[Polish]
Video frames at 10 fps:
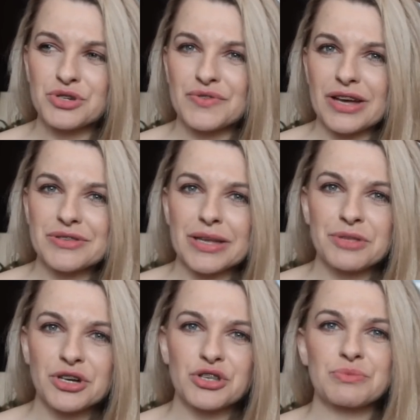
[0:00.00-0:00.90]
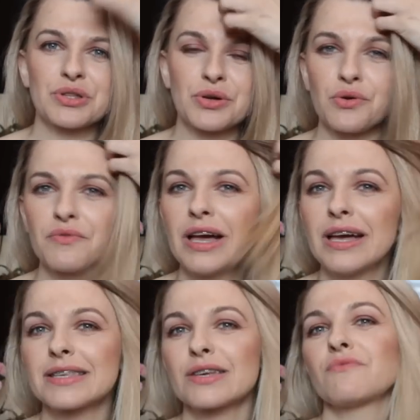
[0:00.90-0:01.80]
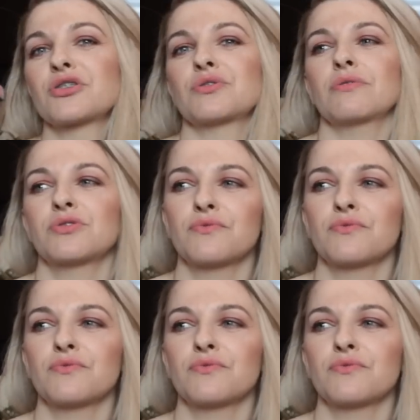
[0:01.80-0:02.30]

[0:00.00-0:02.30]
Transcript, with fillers: używając tamtych kosmetyków zauważyłam,